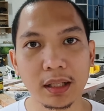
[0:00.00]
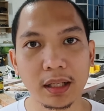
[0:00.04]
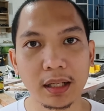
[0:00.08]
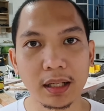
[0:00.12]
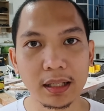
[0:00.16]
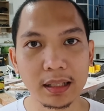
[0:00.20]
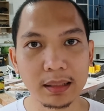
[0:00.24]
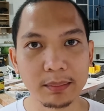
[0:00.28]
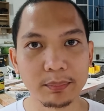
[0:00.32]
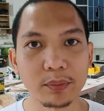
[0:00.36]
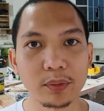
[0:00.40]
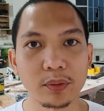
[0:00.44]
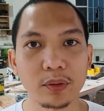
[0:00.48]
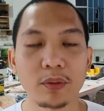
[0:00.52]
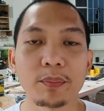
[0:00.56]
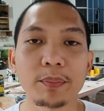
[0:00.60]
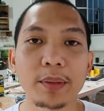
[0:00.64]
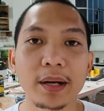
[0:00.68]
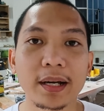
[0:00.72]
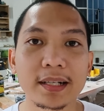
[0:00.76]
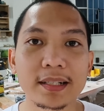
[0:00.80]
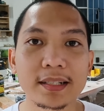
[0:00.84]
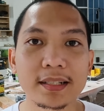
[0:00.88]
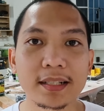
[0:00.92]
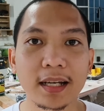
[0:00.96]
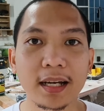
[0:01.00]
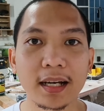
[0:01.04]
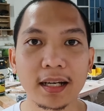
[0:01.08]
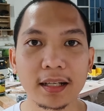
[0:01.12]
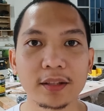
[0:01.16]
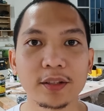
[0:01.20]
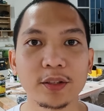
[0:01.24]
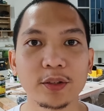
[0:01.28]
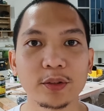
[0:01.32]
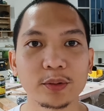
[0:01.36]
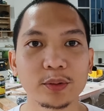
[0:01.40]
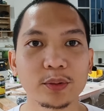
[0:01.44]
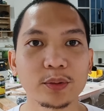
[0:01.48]
alam mo kung para
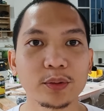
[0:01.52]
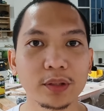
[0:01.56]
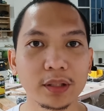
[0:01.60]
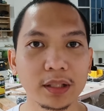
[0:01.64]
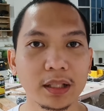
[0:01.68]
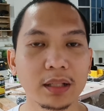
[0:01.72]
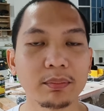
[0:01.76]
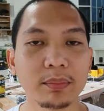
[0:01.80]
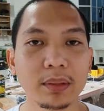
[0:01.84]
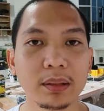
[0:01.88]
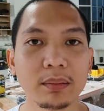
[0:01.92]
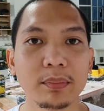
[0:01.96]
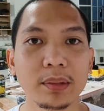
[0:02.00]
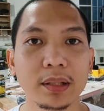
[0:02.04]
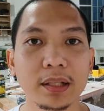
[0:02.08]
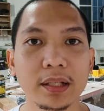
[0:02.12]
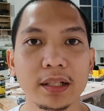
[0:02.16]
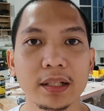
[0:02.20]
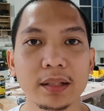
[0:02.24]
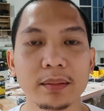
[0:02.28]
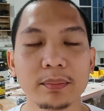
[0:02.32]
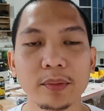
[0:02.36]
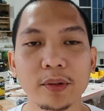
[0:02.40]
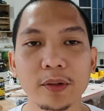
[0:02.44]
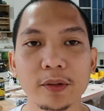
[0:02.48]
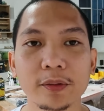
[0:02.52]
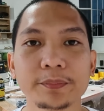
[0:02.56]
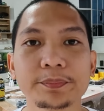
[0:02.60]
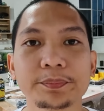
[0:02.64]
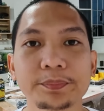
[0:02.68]
saan yung tool na bibilihin mo.